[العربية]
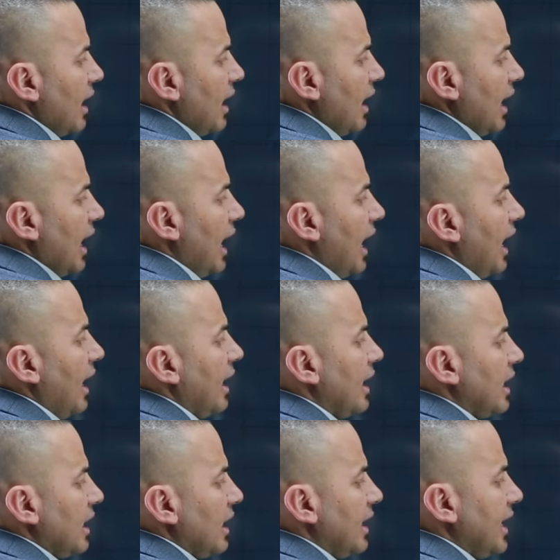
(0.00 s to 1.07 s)
لا
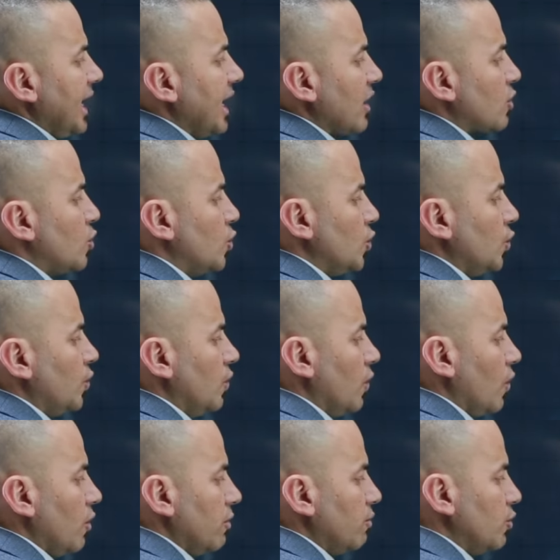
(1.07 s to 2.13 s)
يكون
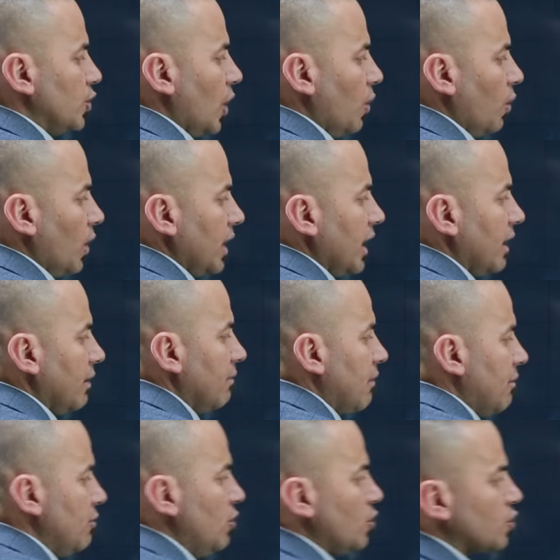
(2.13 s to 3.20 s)
منونا
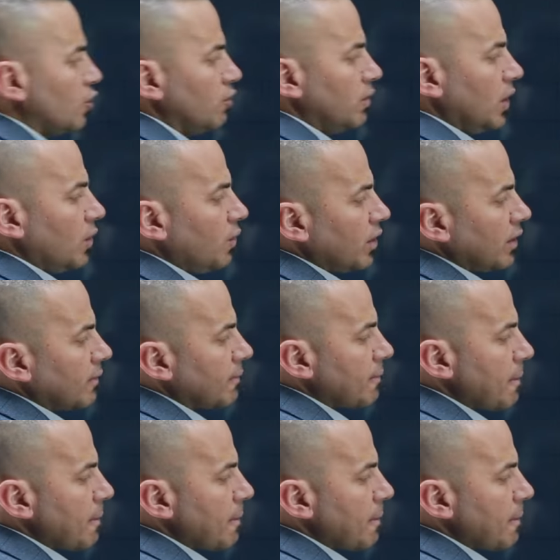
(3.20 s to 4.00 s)
ممنوع يكون منون